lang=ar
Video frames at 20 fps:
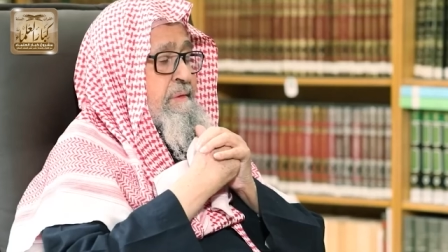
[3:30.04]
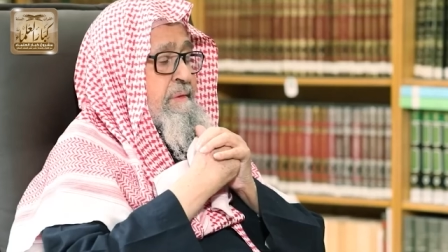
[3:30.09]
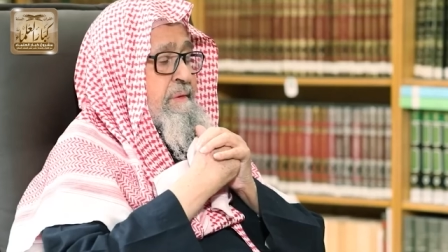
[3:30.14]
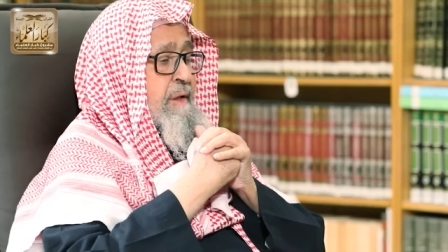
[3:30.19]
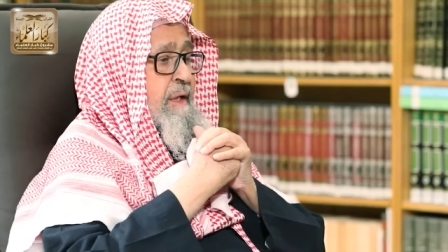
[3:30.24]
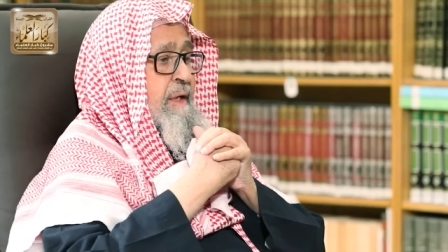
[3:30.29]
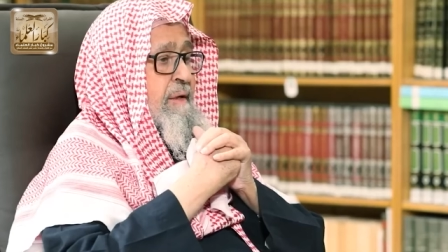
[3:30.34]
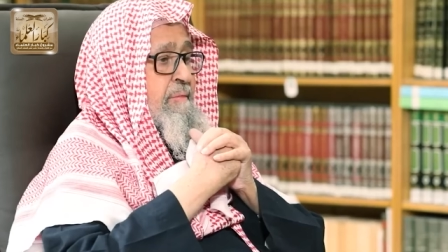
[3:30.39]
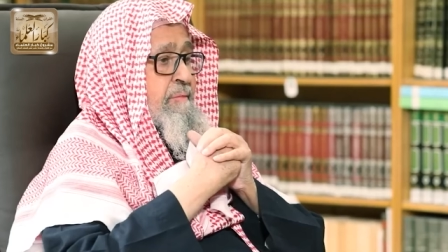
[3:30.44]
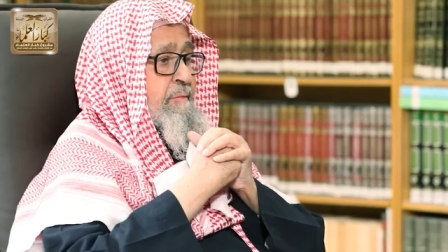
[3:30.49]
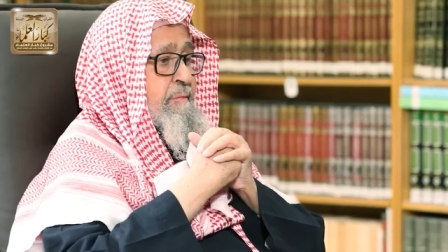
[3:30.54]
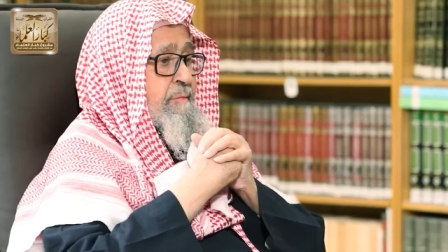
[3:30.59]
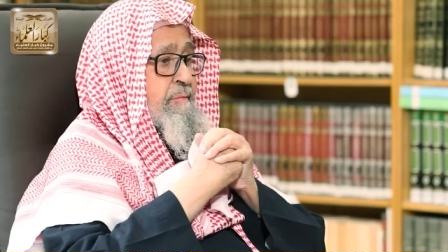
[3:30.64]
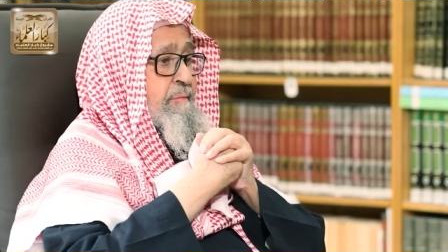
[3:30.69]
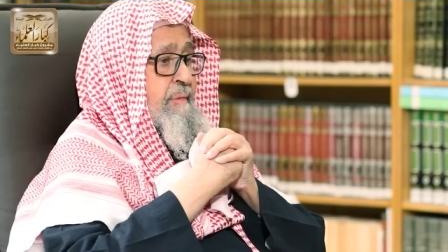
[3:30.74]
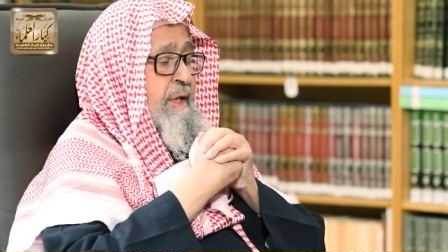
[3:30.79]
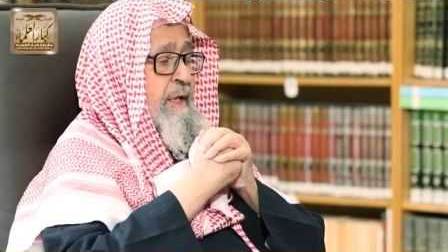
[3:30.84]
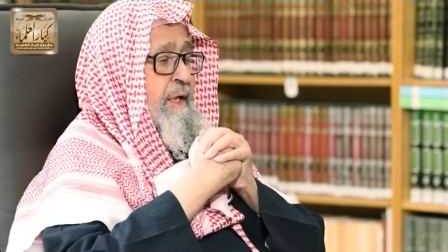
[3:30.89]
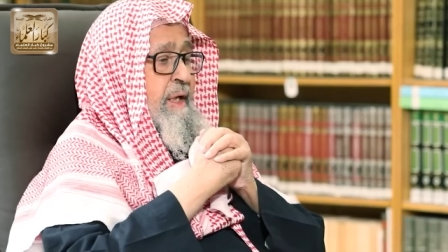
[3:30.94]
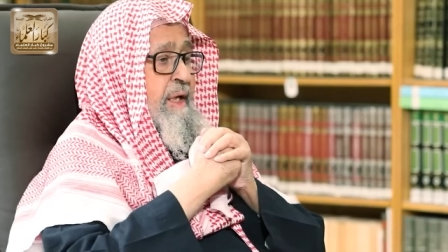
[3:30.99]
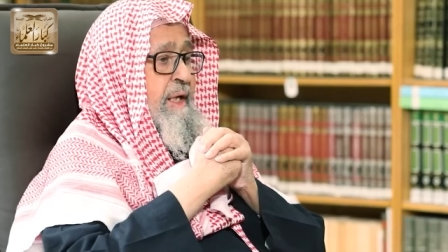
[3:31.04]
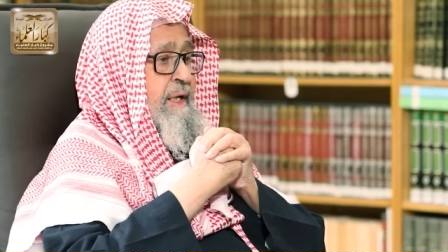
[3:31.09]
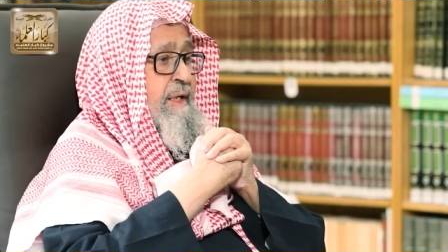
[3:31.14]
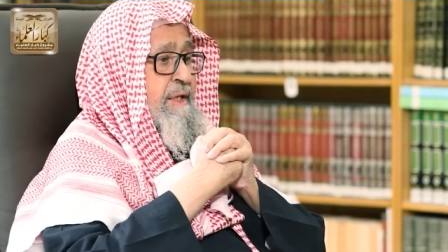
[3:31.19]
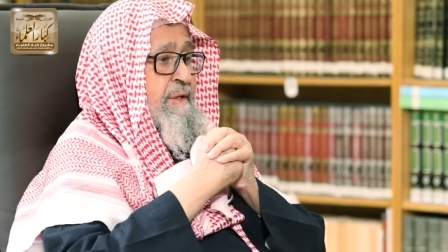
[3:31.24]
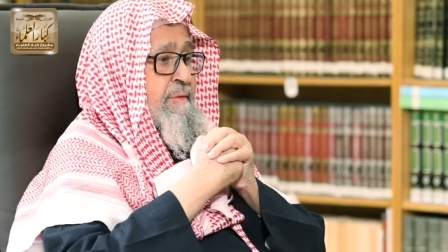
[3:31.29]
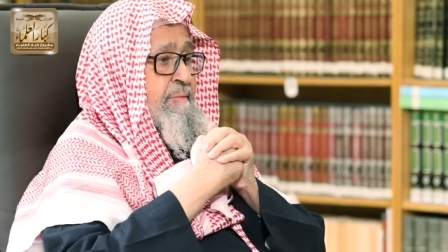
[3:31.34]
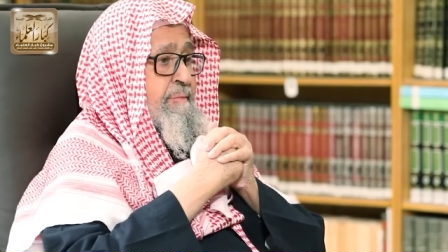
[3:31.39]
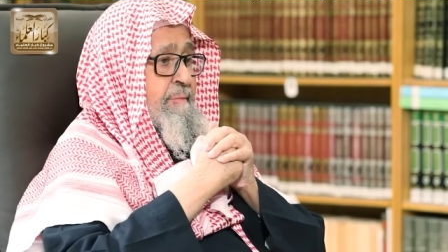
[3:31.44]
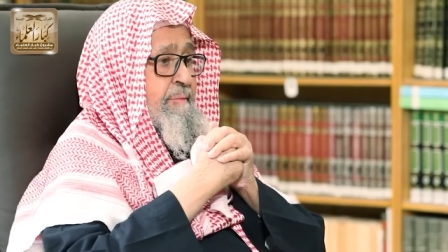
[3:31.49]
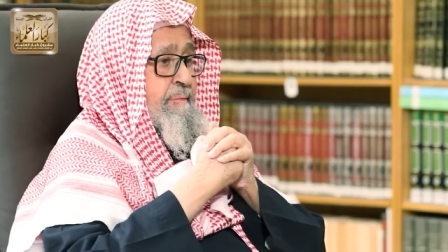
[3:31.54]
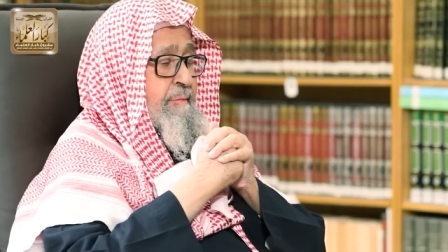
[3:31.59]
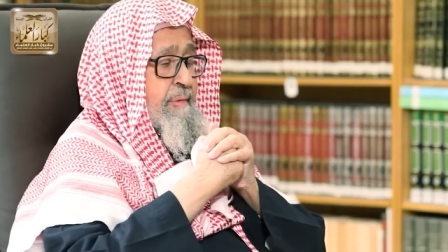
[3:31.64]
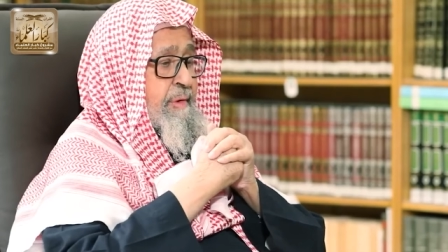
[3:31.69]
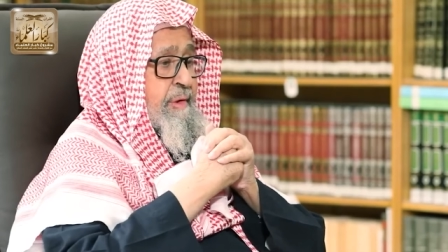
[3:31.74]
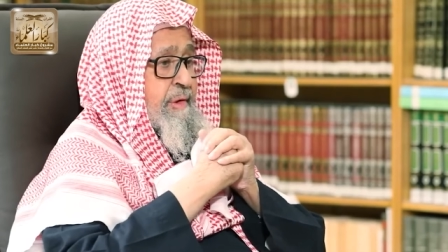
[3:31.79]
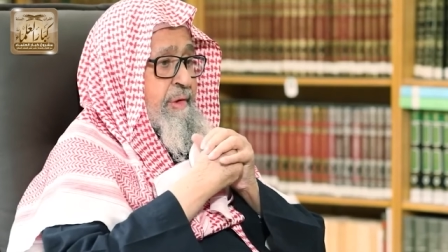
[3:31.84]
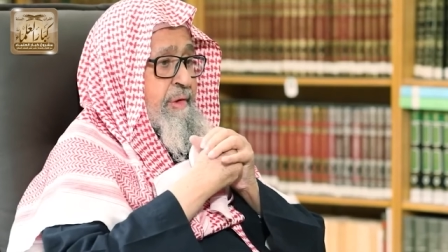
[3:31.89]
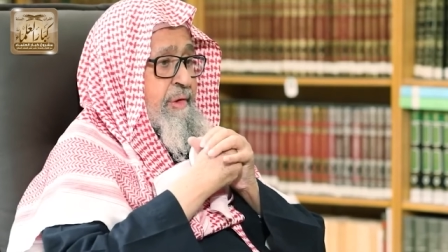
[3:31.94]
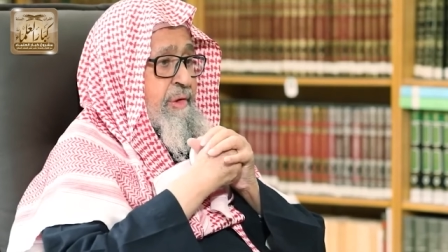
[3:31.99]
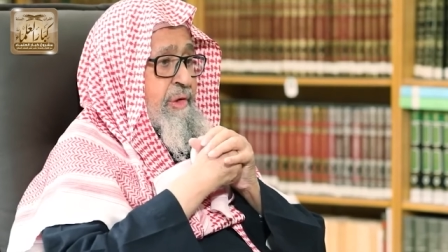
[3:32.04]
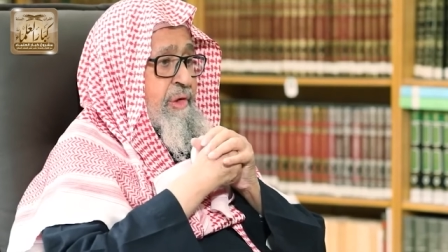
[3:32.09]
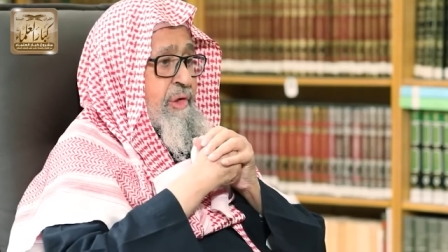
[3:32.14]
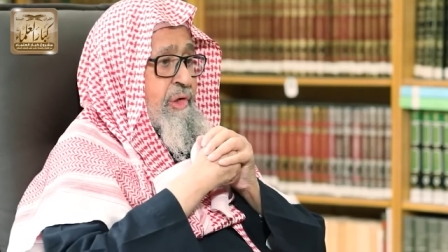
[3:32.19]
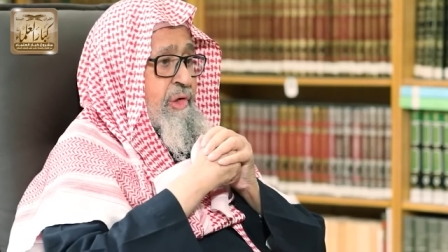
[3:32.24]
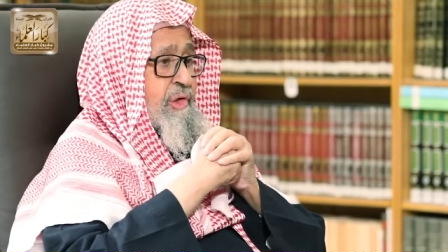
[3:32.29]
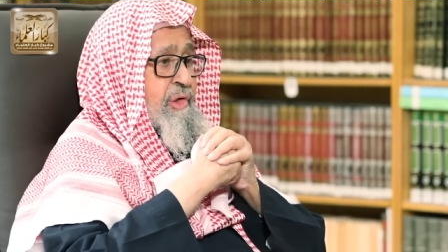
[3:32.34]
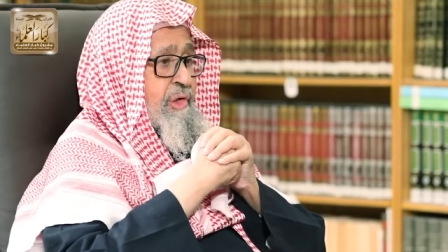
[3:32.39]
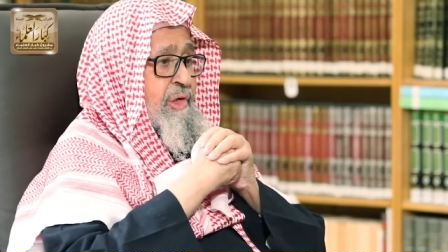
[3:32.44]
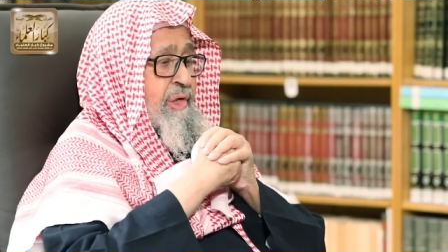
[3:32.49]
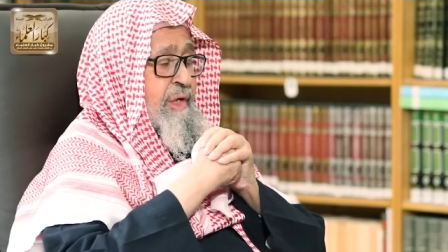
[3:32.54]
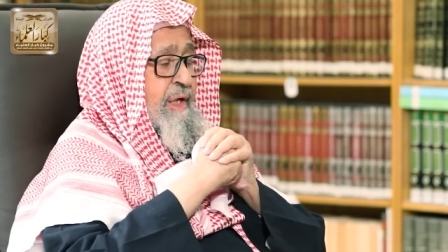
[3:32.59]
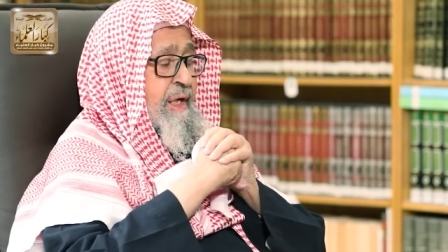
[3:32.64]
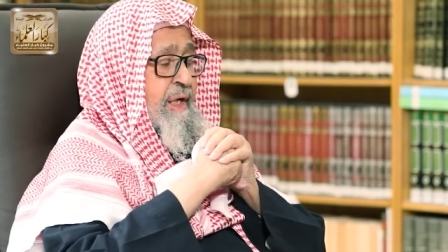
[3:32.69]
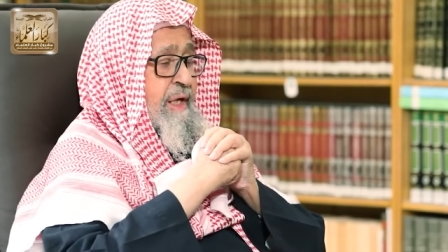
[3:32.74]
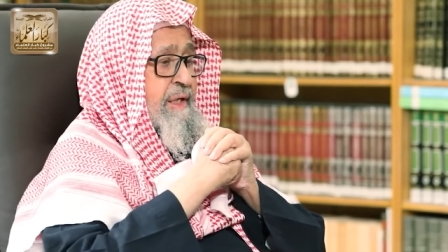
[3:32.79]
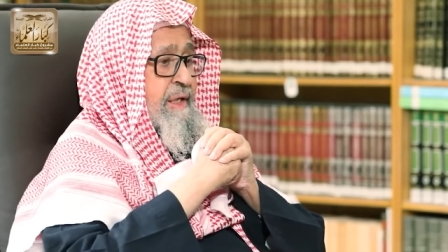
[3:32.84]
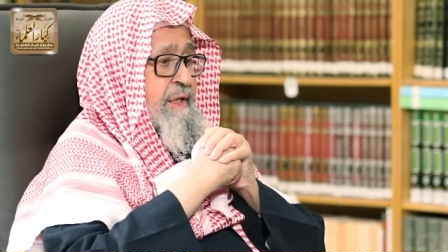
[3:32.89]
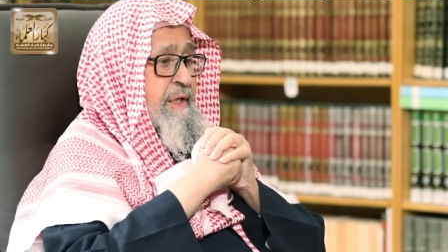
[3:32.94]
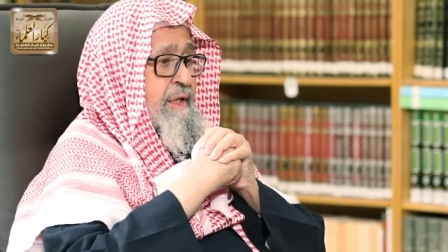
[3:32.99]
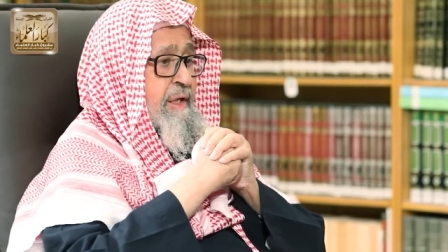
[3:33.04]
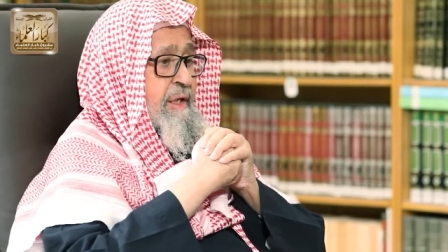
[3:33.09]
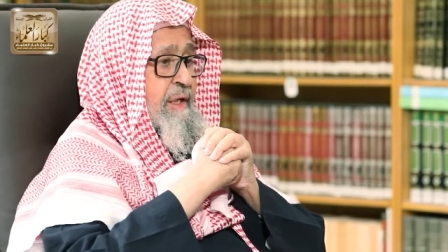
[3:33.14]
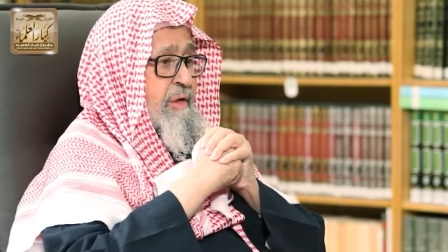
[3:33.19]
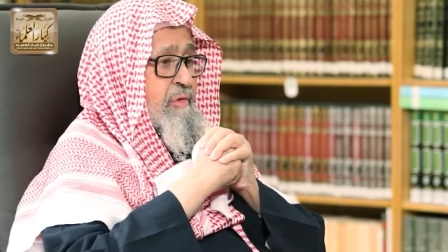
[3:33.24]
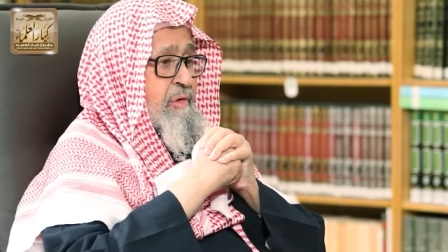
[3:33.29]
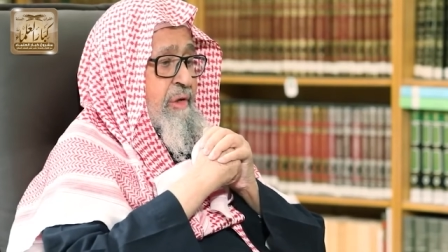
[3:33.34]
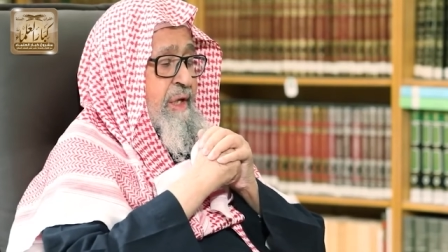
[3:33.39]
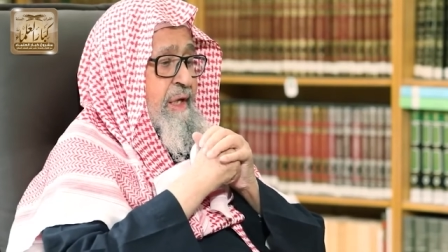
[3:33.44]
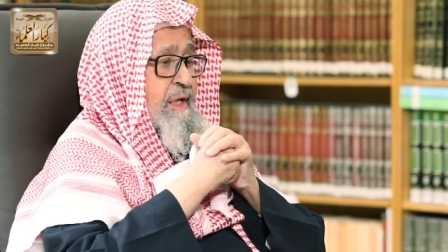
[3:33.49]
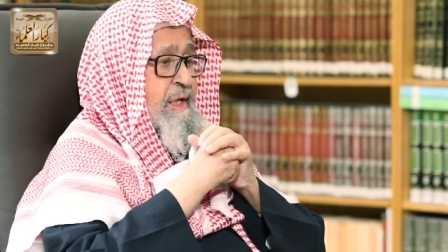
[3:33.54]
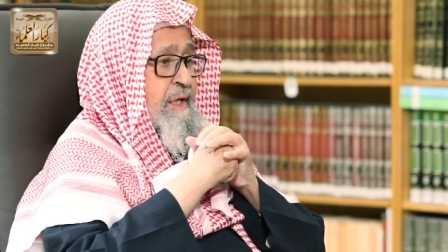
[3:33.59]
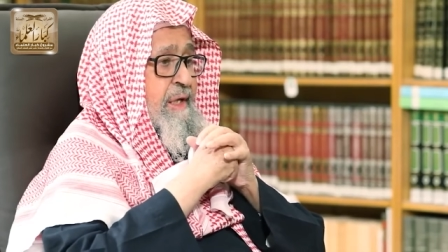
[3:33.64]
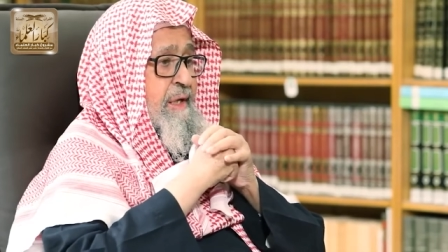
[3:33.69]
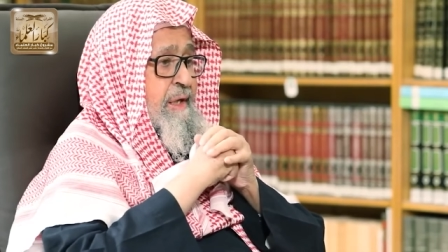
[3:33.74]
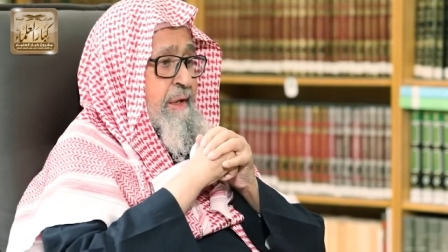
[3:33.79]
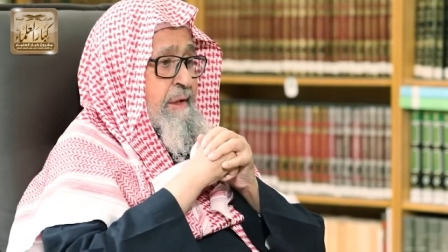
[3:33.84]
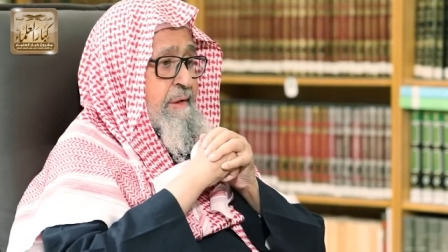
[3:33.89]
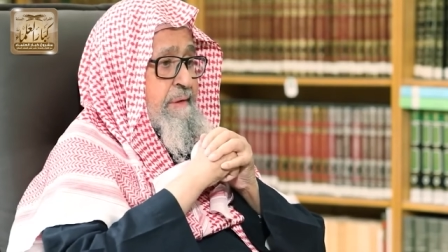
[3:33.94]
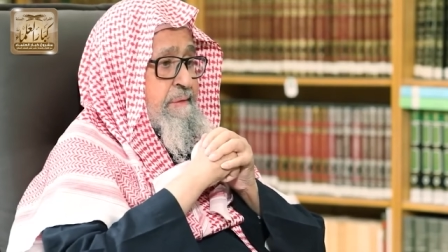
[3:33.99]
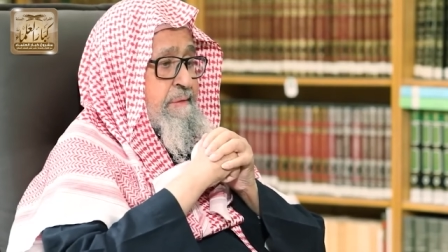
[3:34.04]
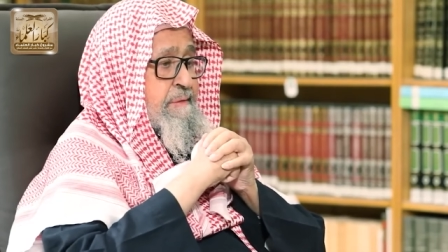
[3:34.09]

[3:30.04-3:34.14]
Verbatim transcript: نعم مع هدم هذه الاوثان